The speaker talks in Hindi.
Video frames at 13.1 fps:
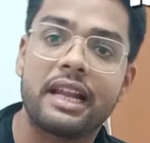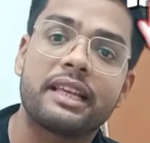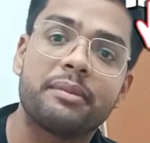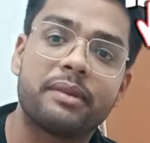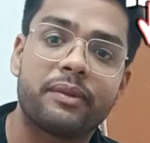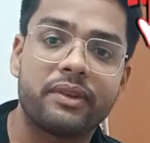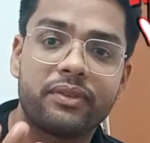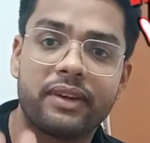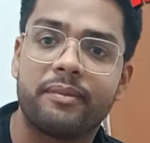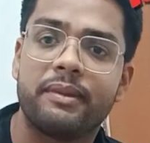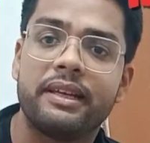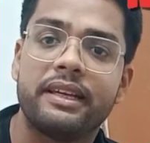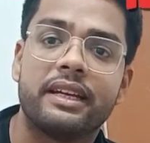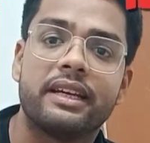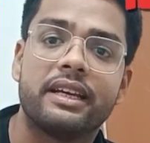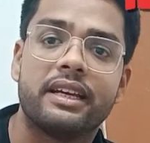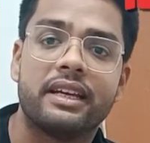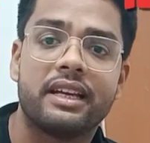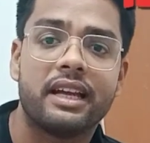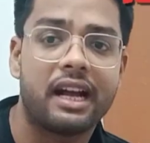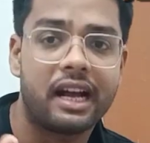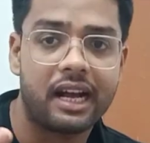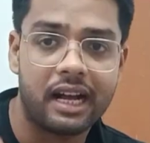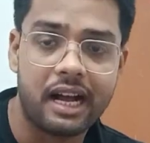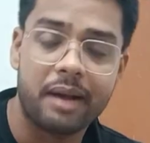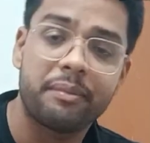निकाल के मैं अपनी फैमिली
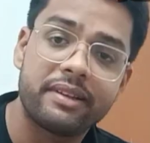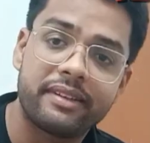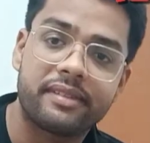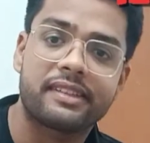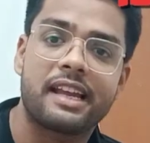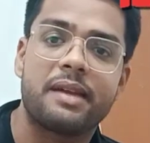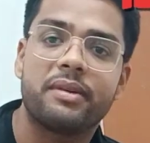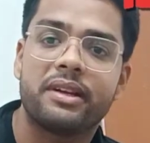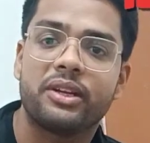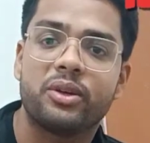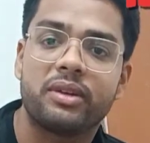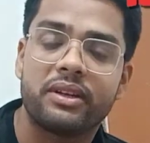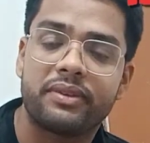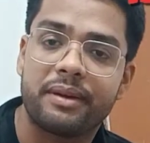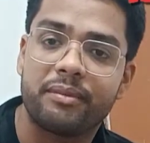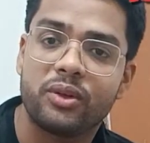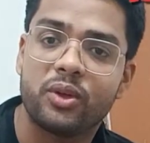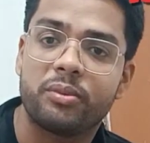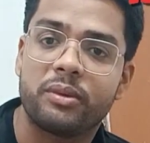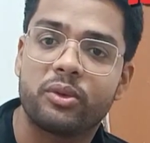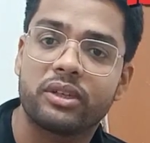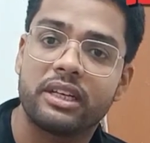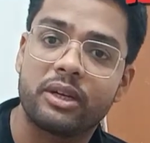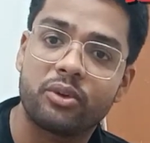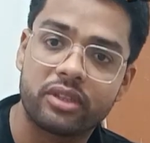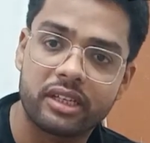आप मेरे सब्सक्राइबर नहीं हो मेरी फैमिली हो मैं
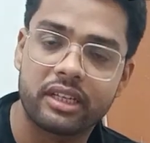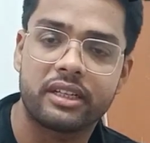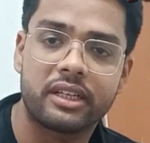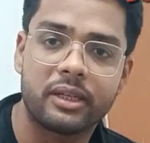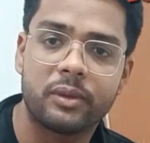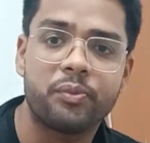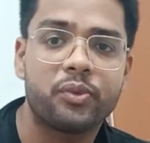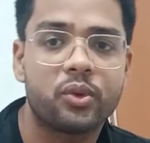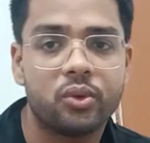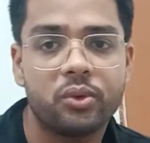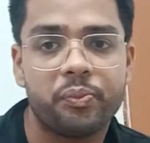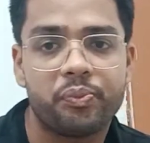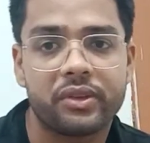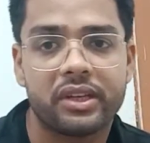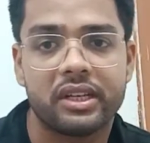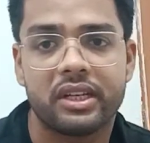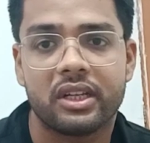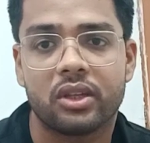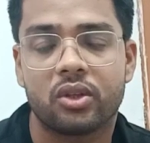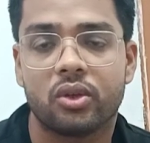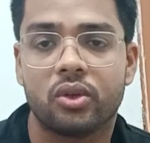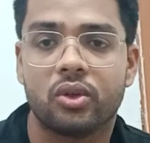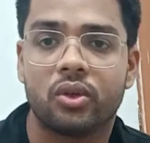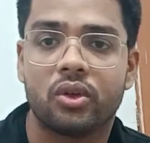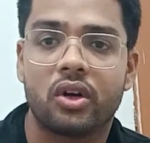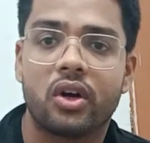उनके लिए कुछ कर रहा हूँ तो
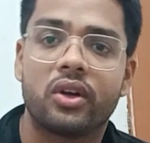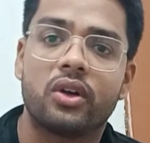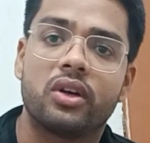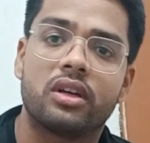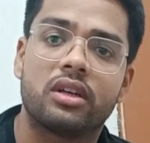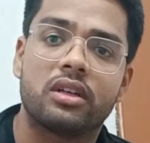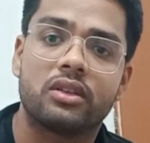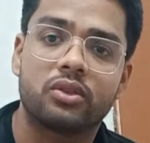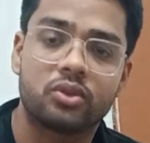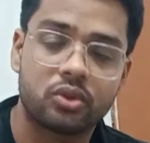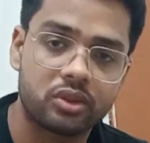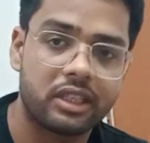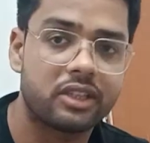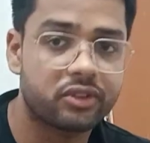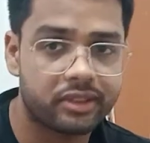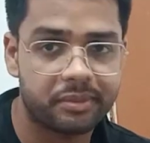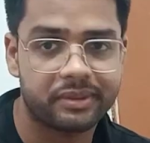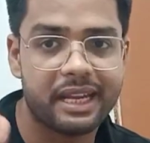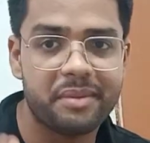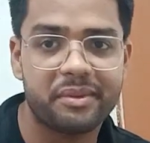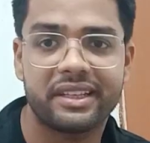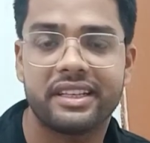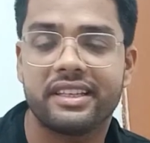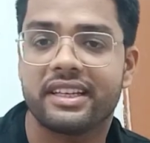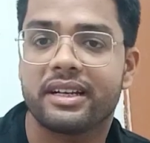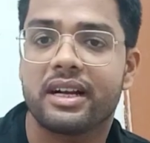तो चैनल को सब्सक्राइब कर
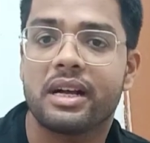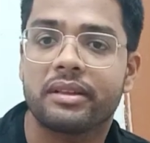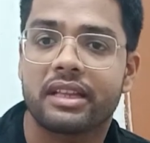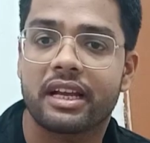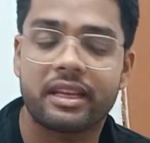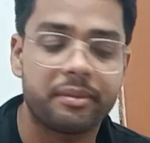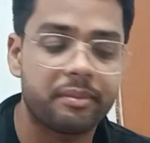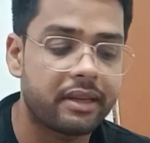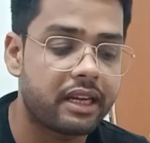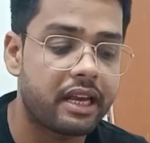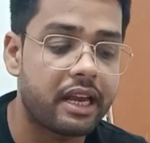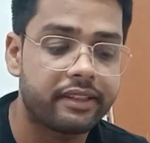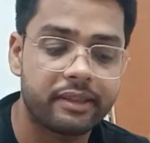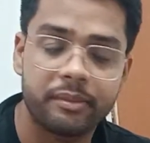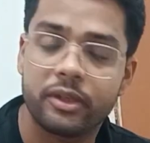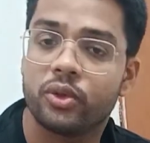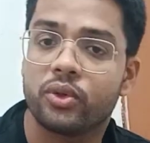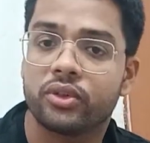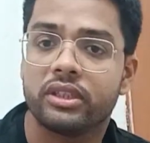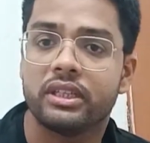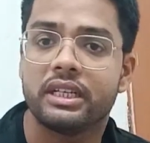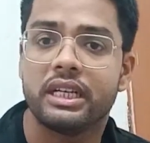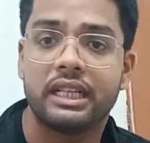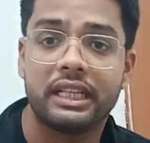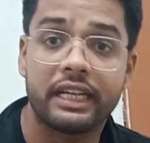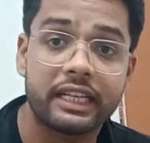दीजिएगा ताकि मैं ऐसे वीडियोस
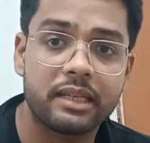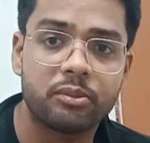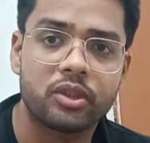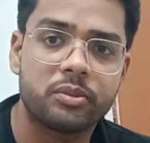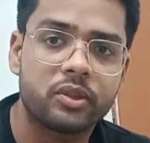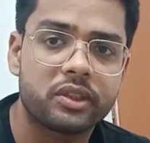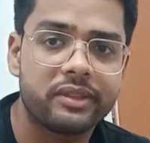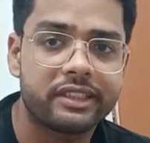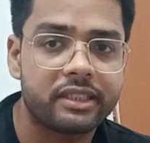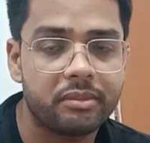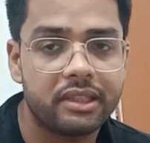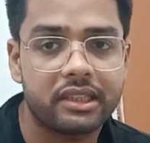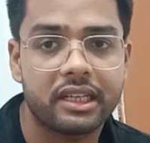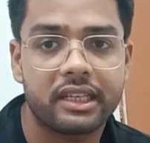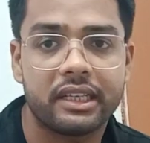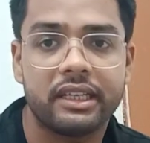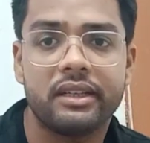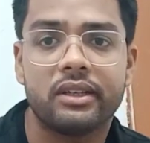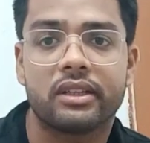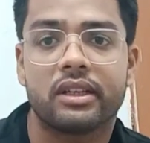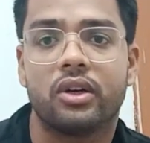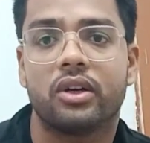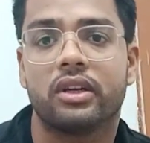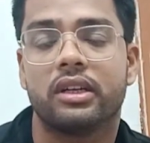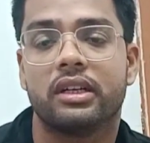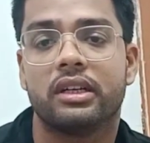लाने के लिए मुझे मोटिवेशन मिलता रहे
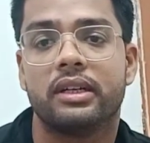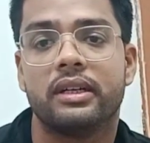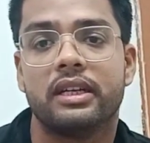और